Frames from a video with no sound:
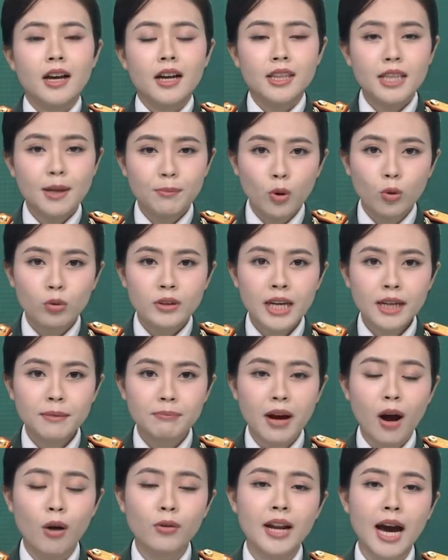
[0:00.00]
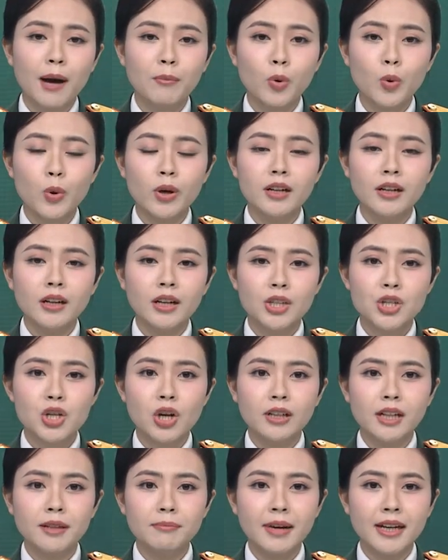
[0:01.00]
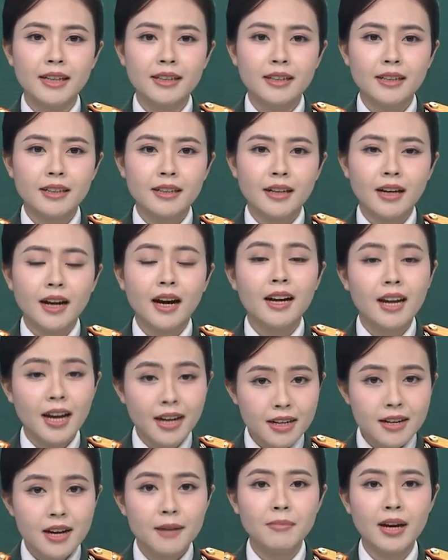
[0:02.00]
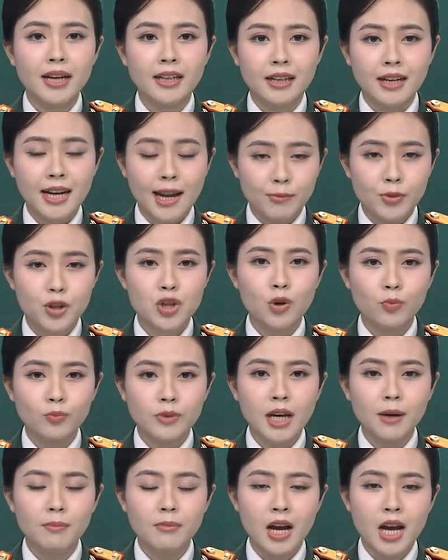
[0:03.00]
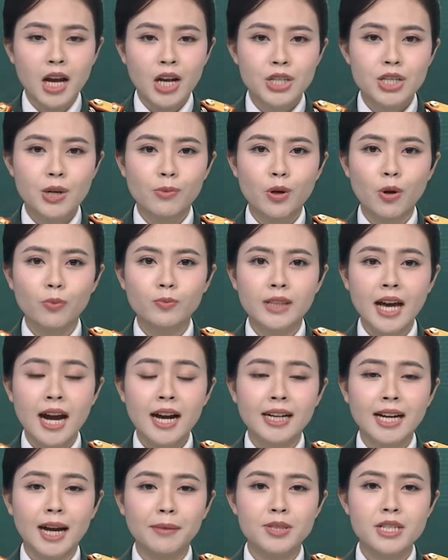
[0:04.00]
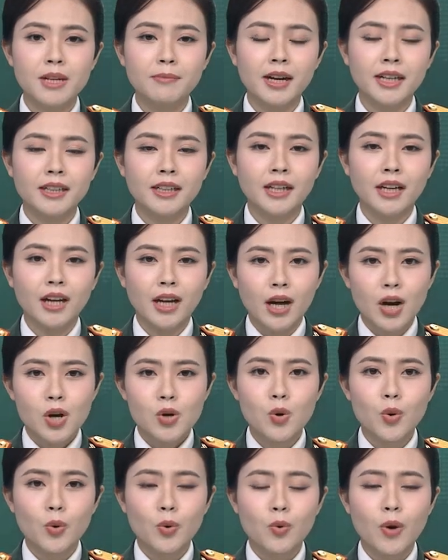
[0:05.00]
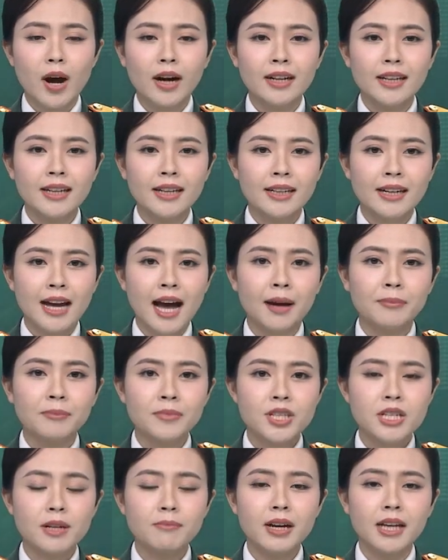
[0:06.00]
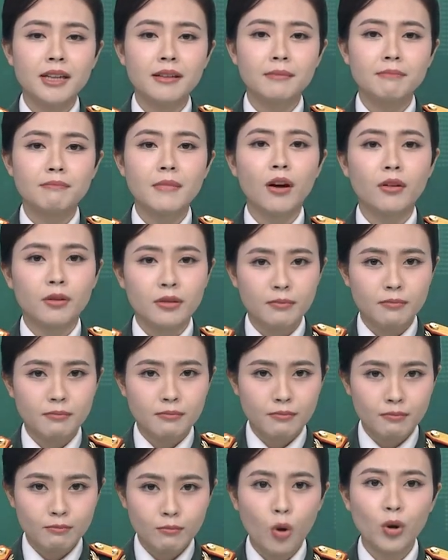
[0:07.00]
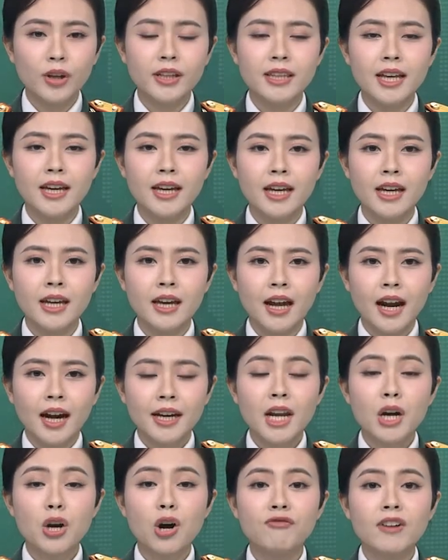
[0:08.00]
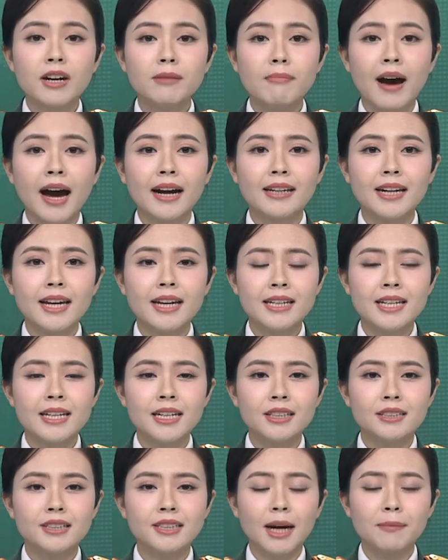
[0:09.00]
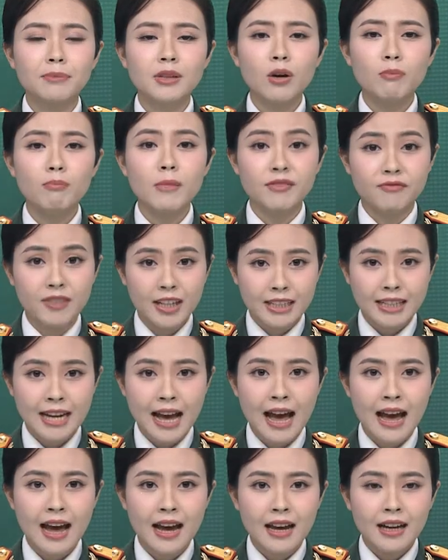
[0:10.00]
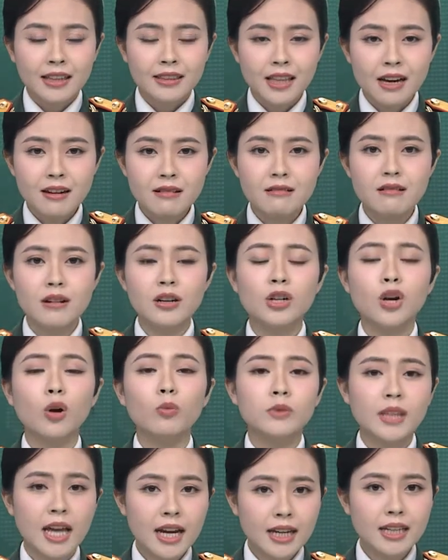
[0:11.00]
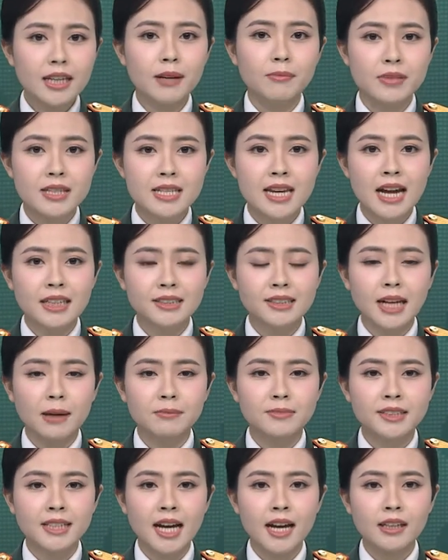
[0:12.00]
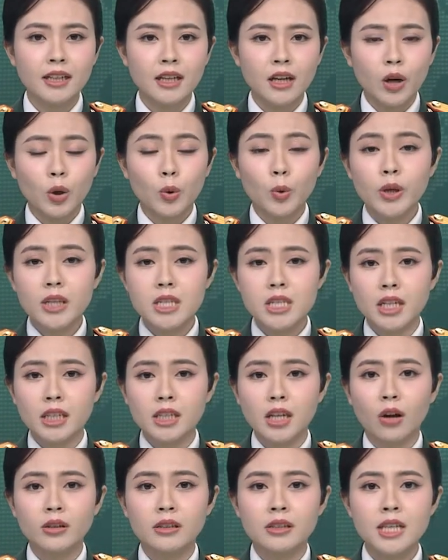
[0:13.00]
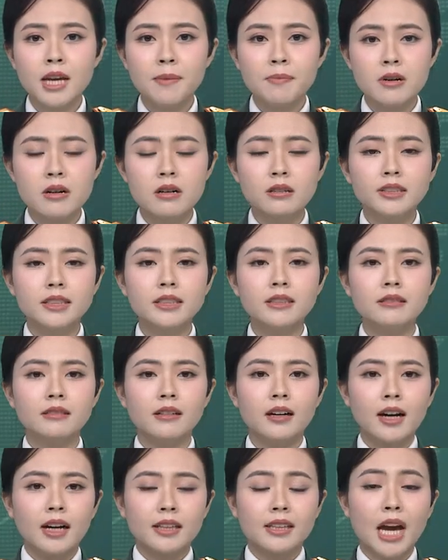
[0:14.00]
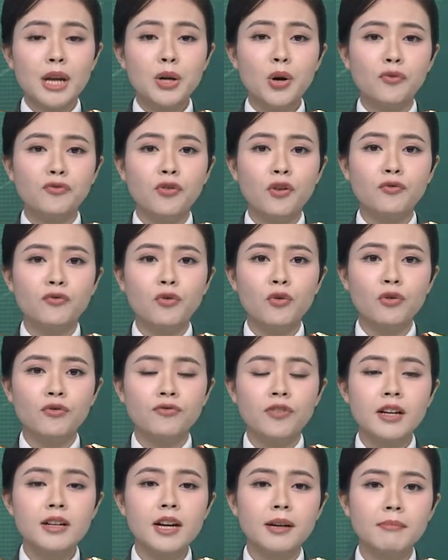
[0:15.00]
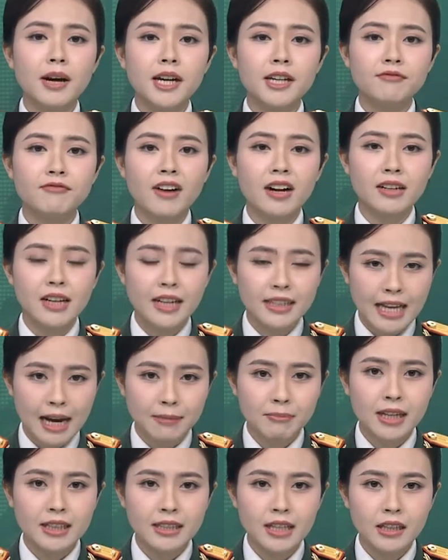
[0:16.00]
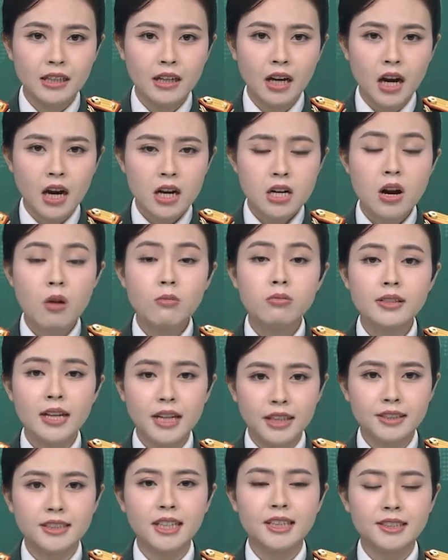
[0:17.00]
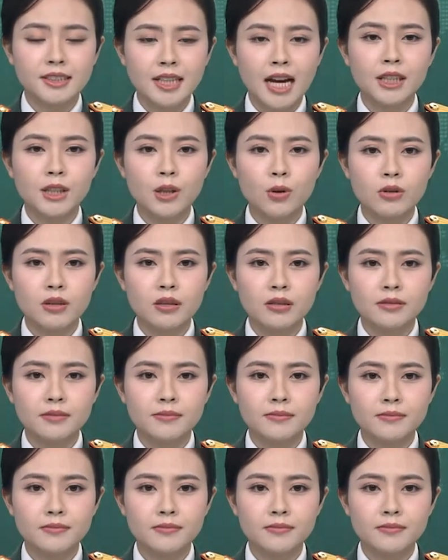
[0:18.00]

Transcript: nhằm mục đích bảo đảm quyền lợi cho người bệnh, lấy người bệnh làm trung tâm trong công tác khám chữa bệnh, Cục Quản lý Khám Chữa Bệnh Bảo Bộ Y tế đã có văn bản đề nghị Giám đốc Bệnh viện ca tăng cường công tác kiểm tra, giám sát, quy trình đón tiếp, ứng xử, thái độ phục vụ với người bệnh và người nhà bệnh nhân không để xảy ra tiêu cực.